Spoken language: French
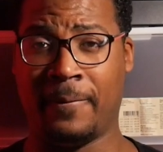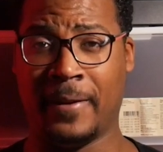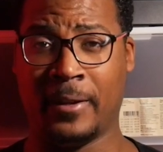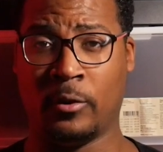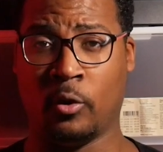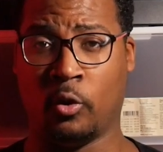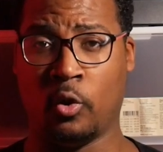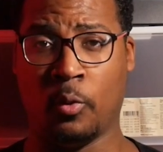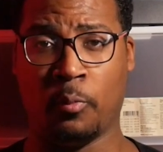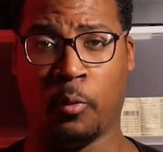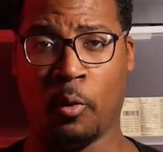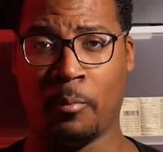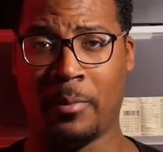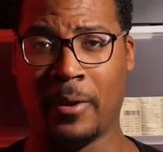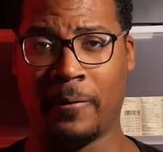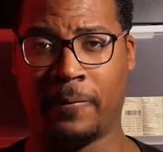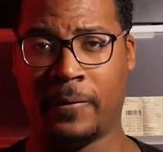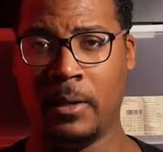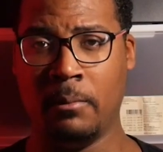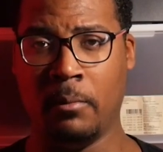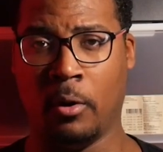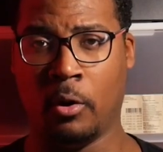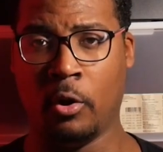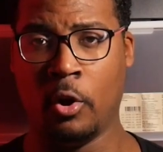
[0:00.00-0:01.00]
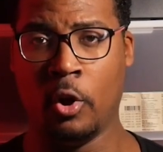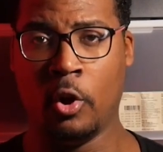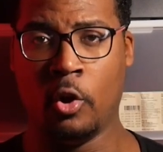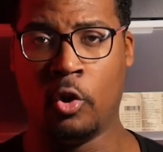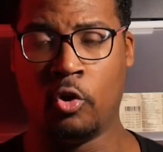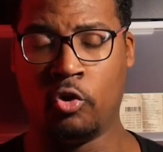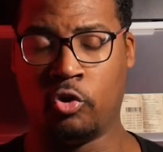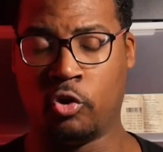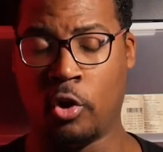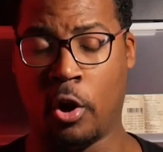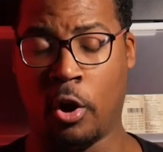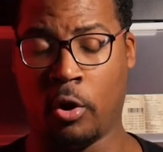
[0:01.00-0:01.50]
fait dans le premier film,
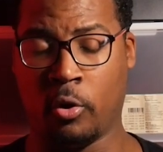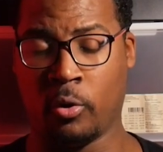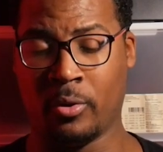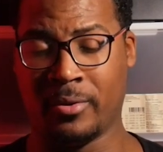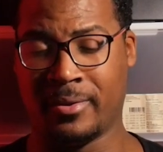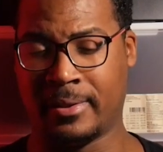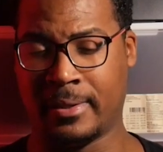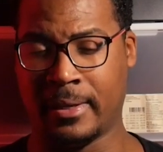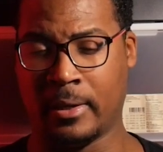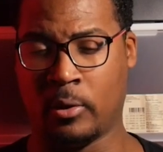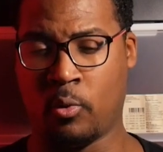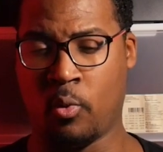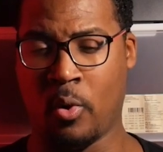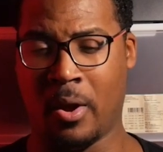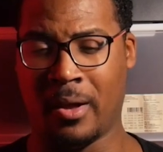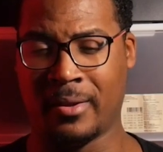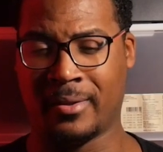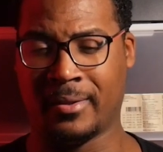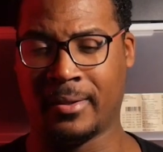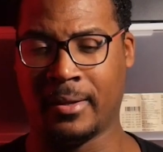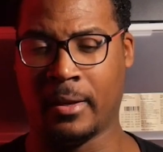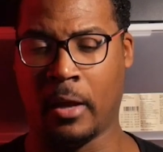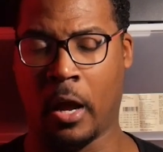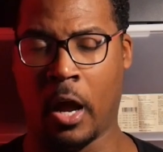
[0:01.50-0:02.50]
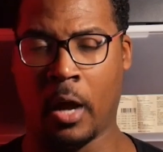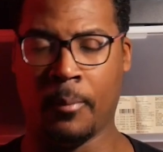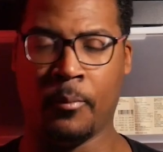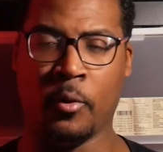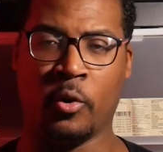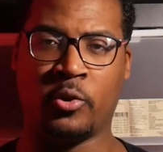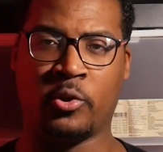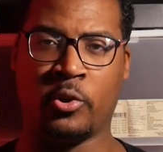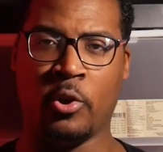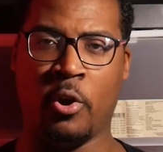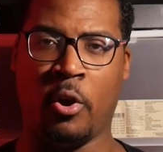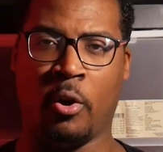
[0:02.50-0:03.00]
genre euh, c'est quoi C'est un
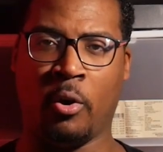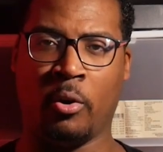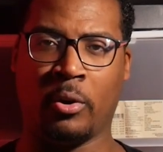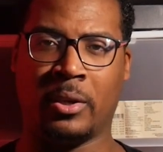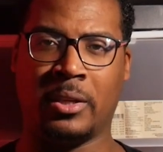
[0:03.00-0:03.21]
boxeur euh,